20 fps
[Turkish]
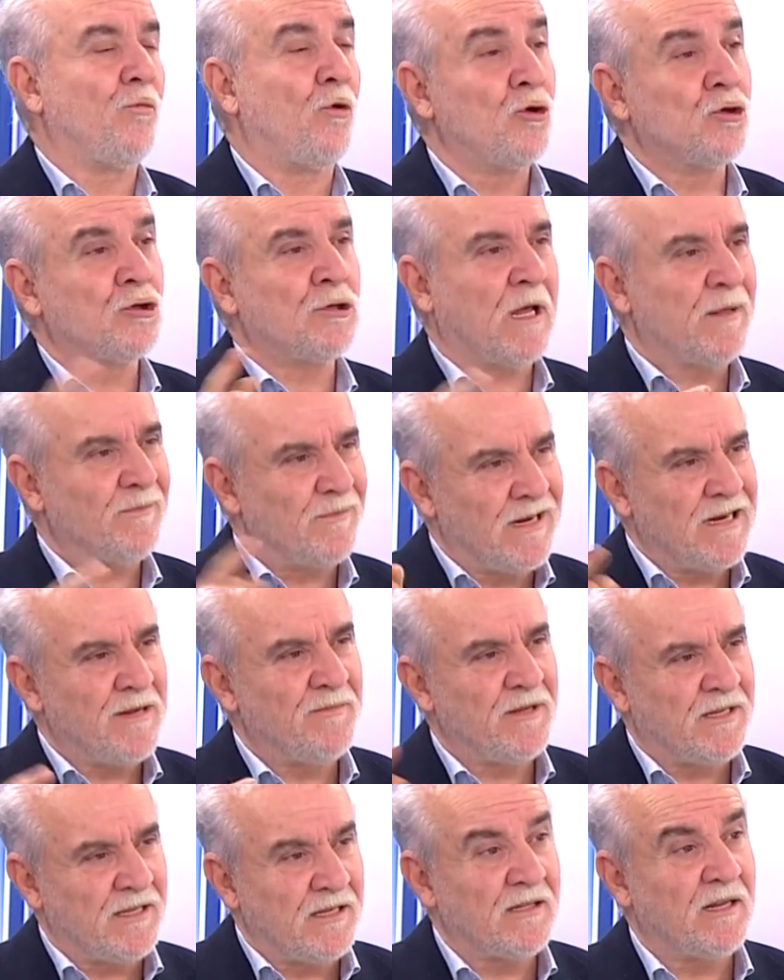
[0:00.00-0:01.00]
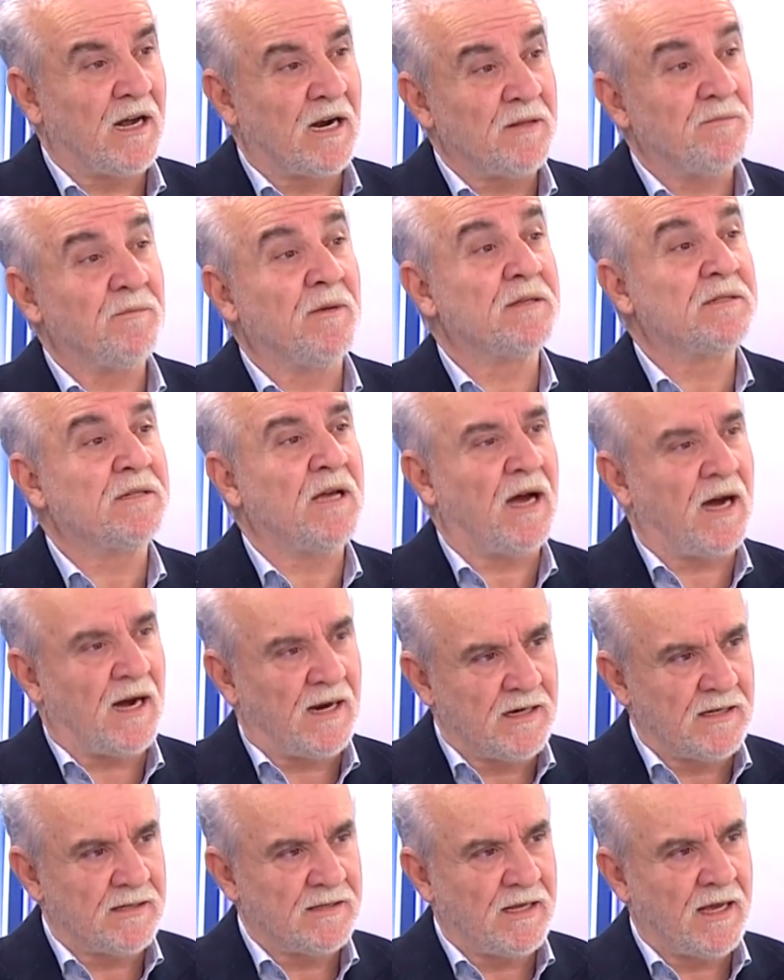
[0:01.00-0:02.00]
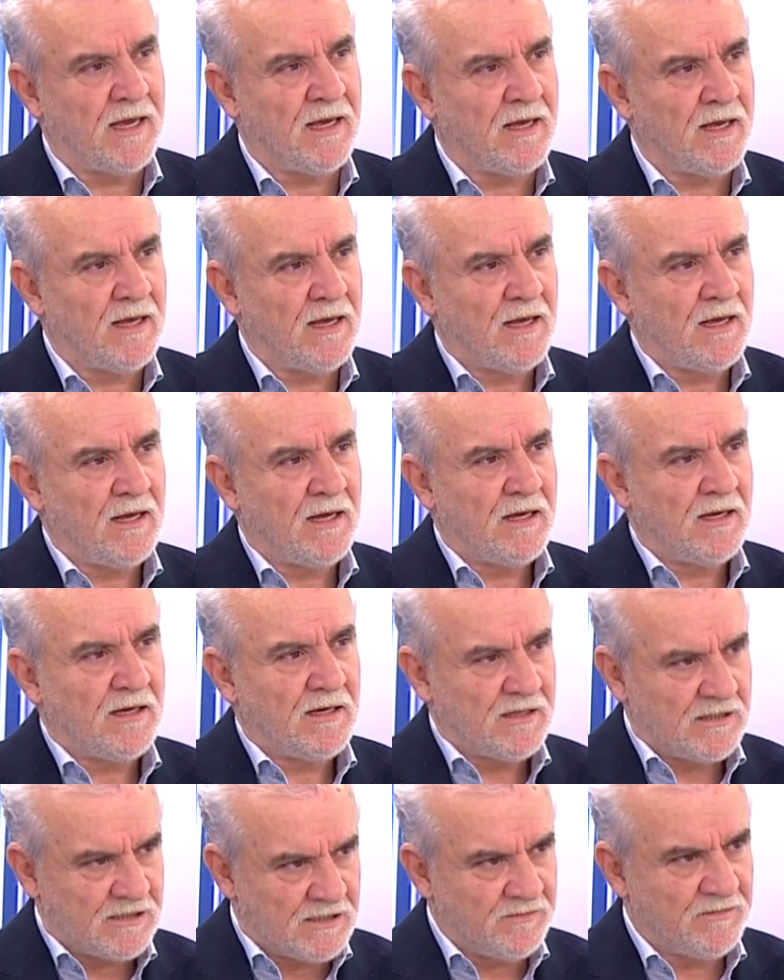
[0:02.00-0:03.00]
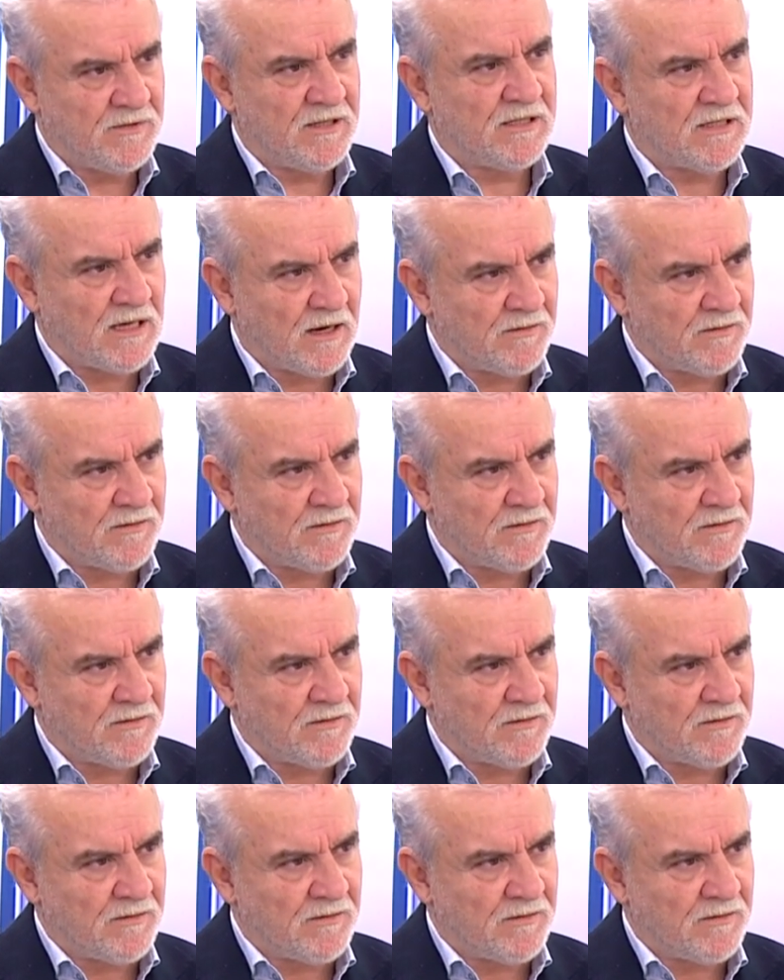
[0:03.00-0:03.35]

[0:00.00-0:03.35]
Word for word: borçlanma limitinin artması halinde şimdi